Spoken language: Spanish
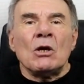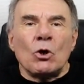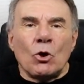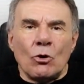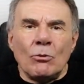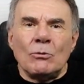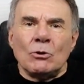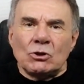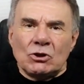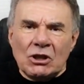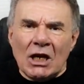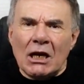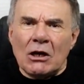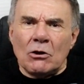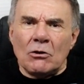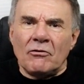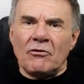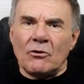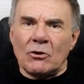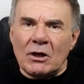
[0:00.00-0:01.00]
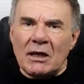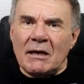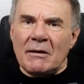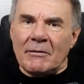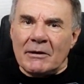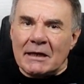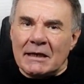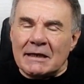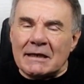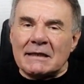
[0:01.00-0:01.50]
como Chaco
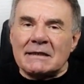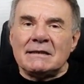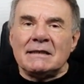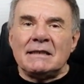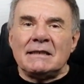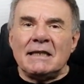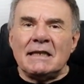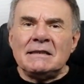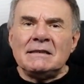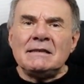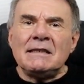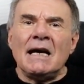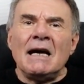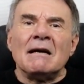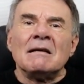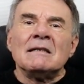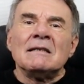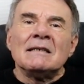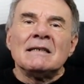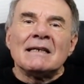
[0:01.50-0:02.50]
Forever en Resistencia,